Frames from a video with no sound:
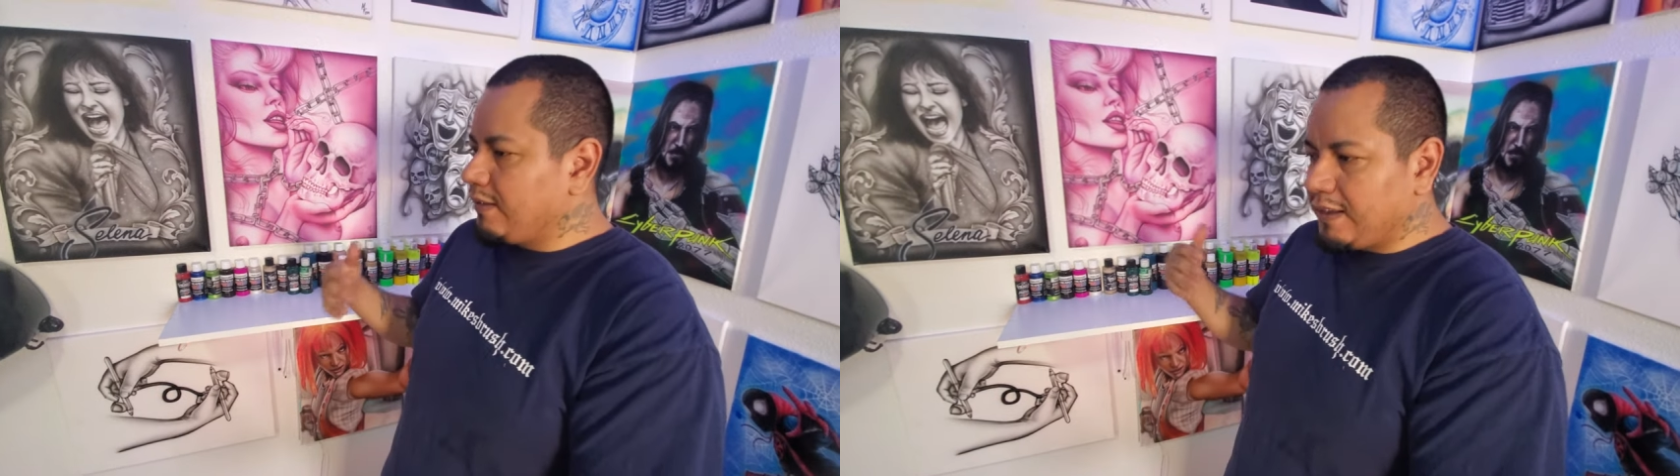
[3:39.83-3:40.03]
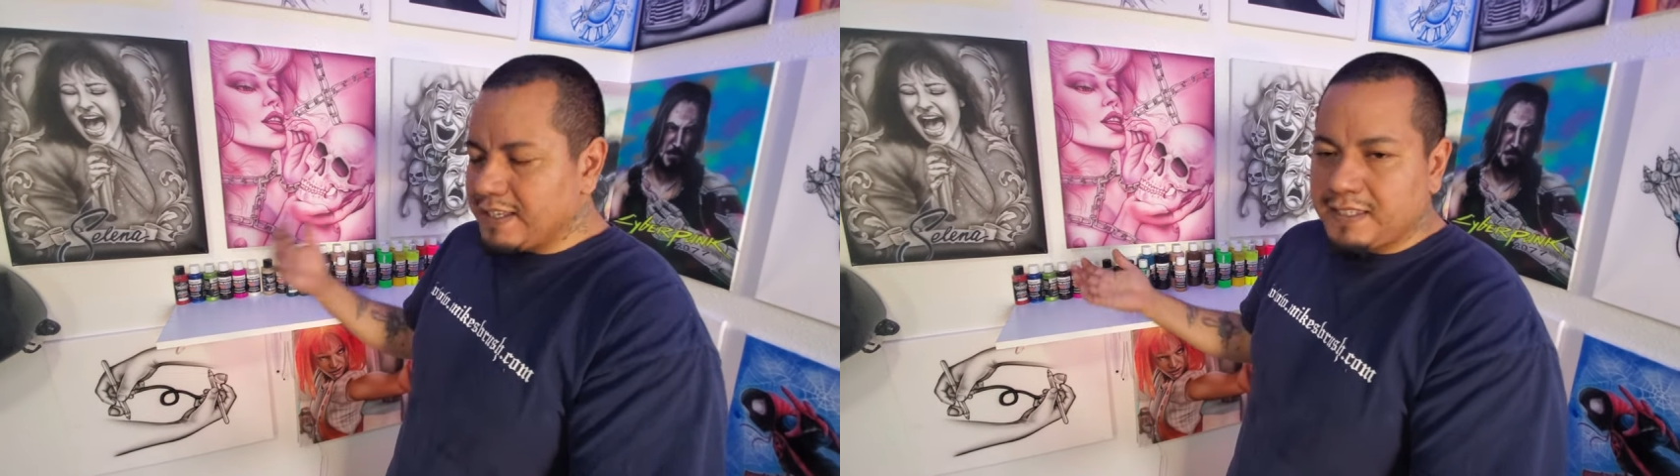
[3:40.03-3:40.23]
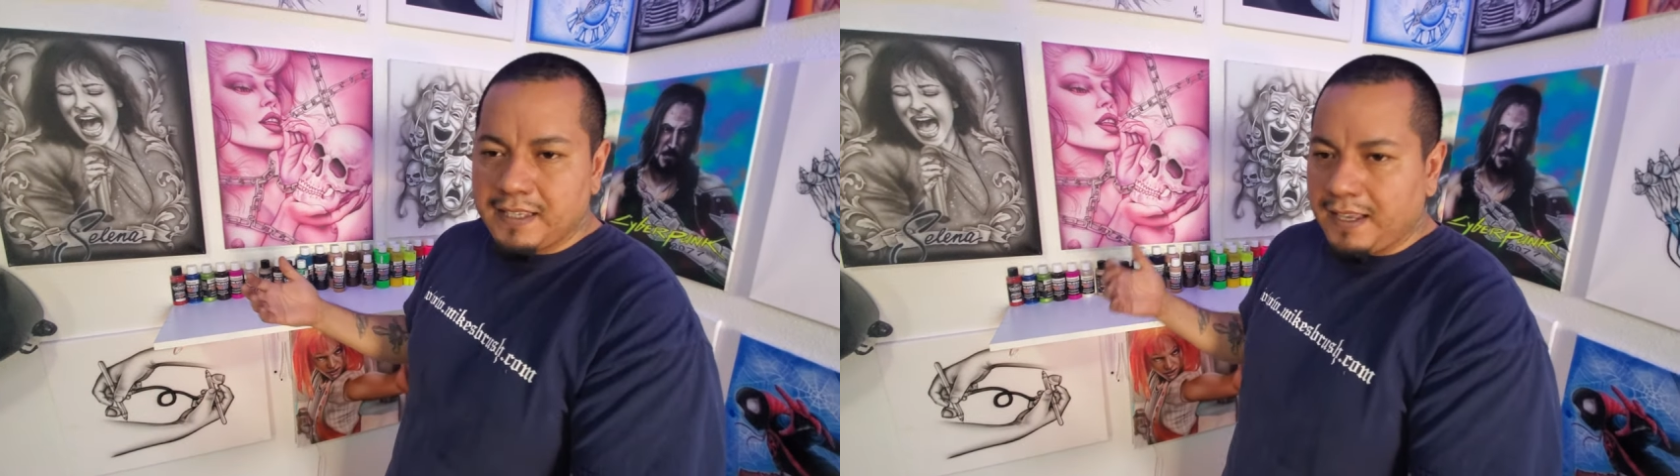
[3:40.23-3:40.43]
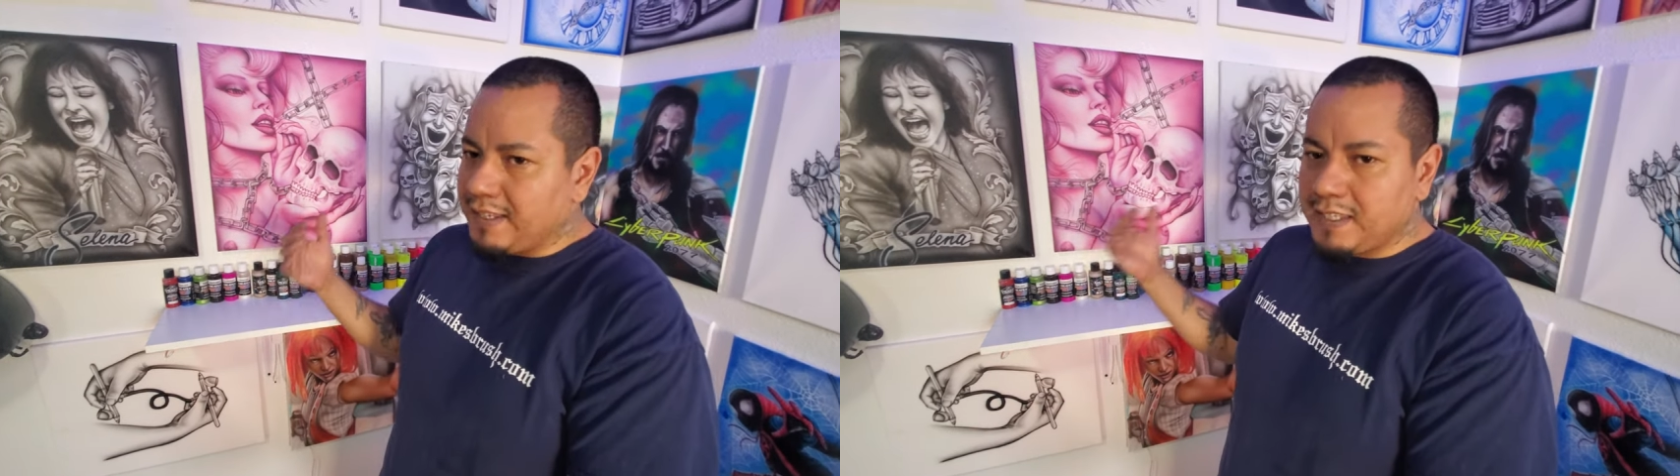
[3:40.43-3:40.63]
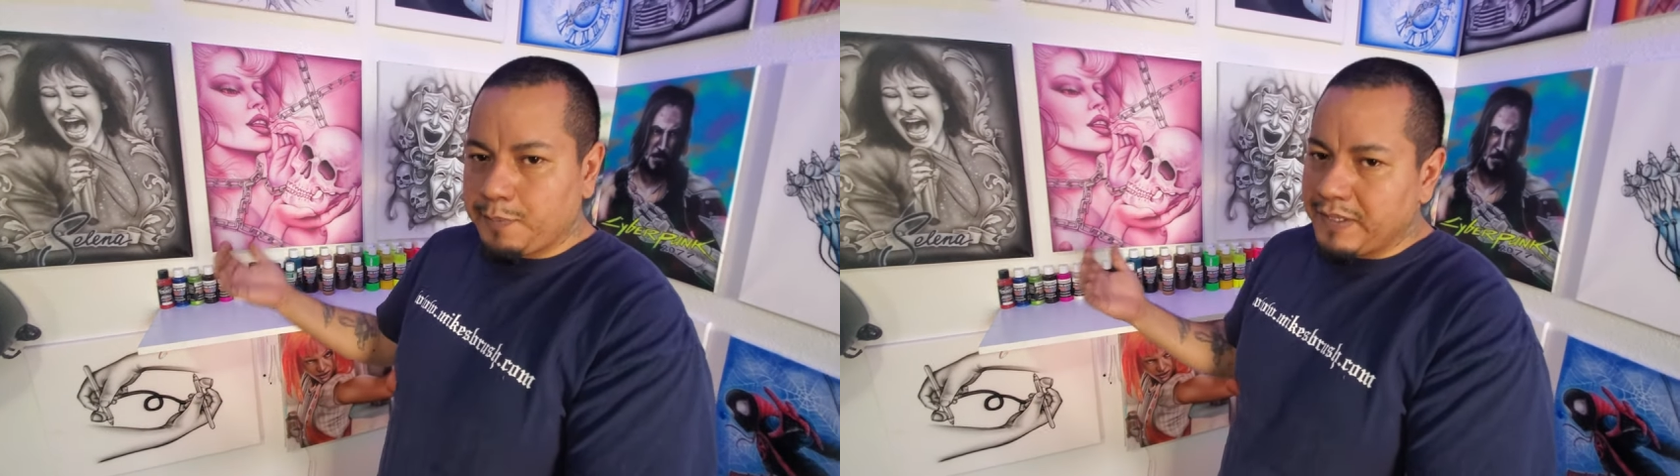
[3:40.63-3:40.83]
es,
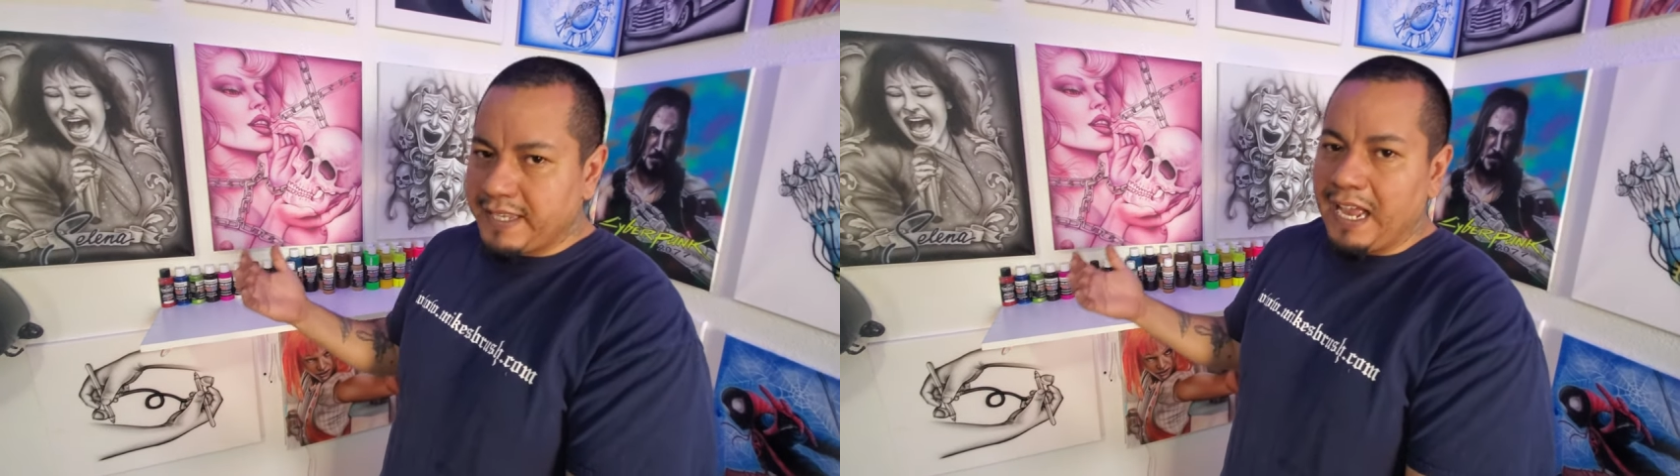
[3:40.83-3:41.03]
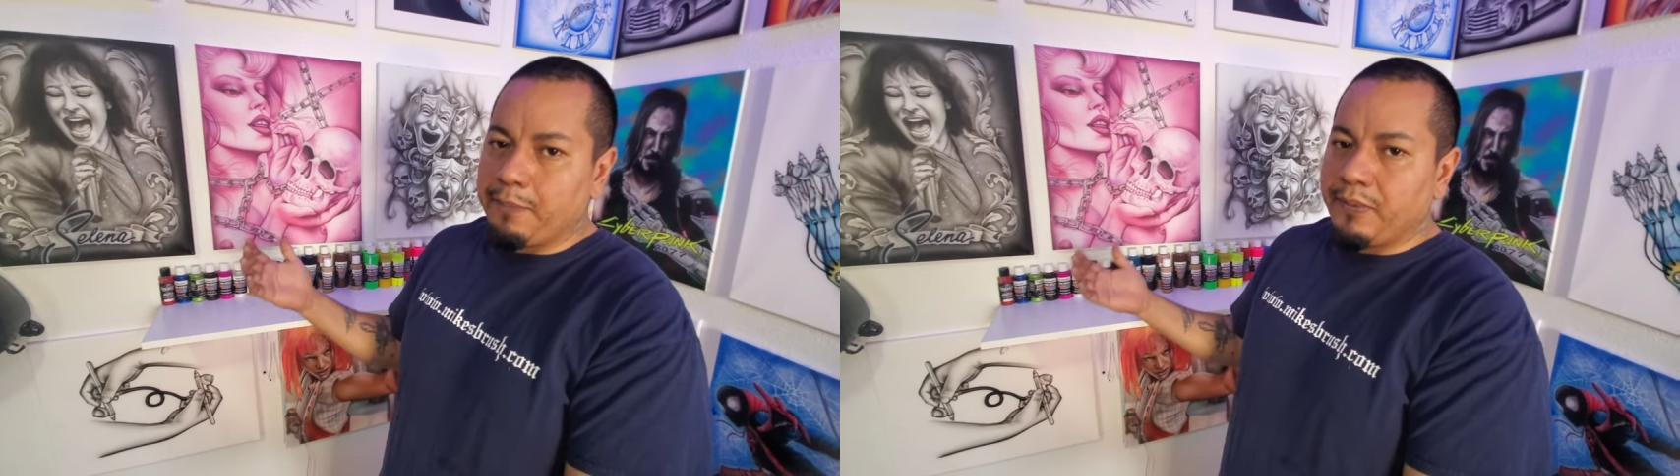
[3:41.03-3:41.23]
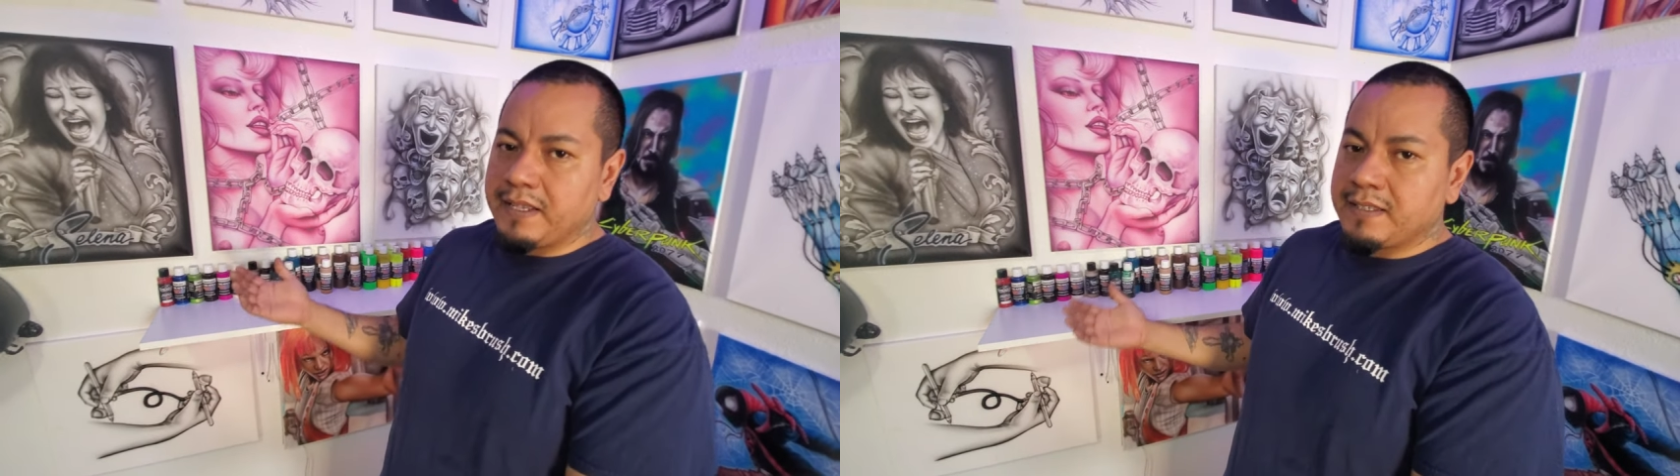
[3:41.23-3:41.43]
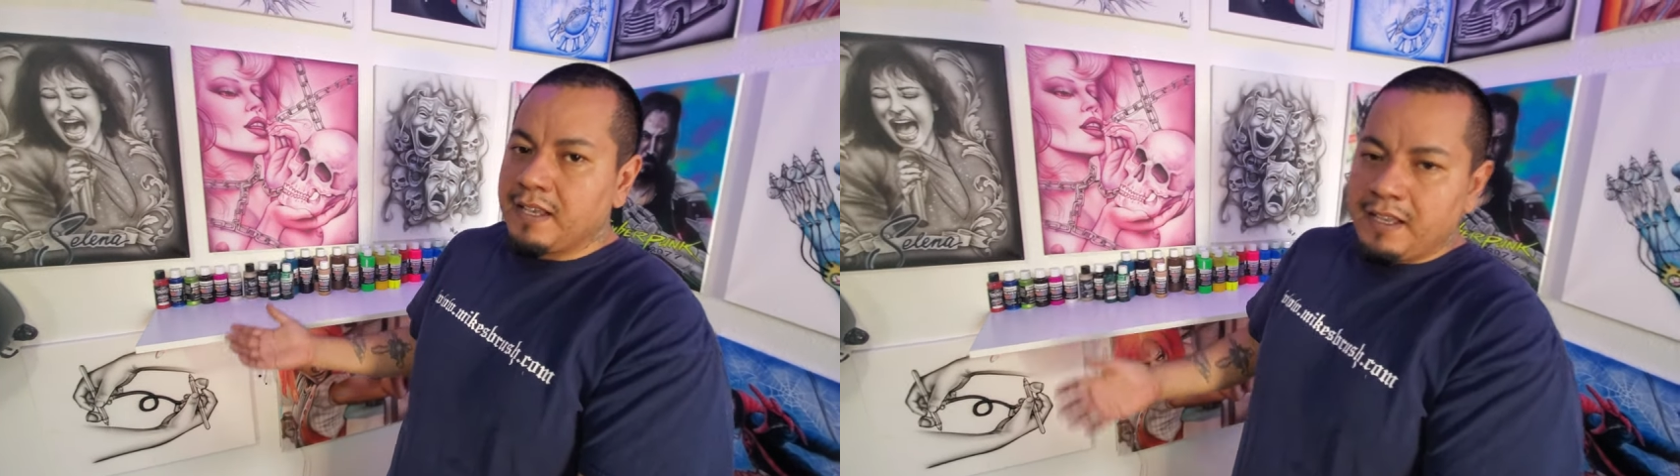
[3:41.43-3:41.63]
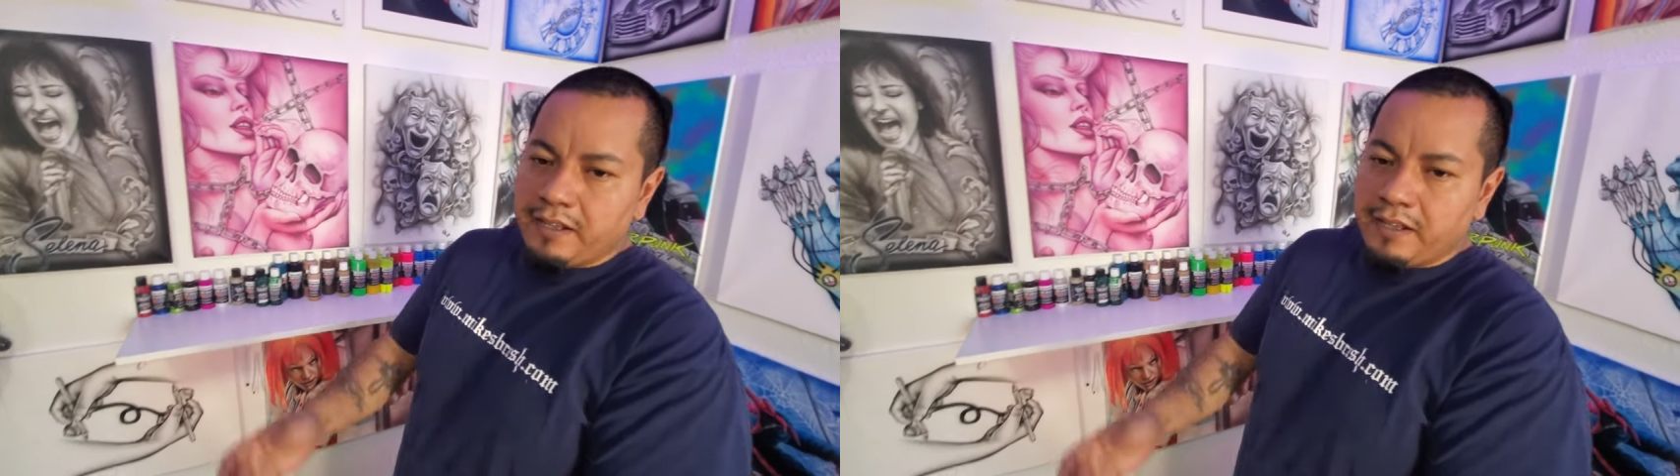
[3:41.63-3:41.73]
especial, pues,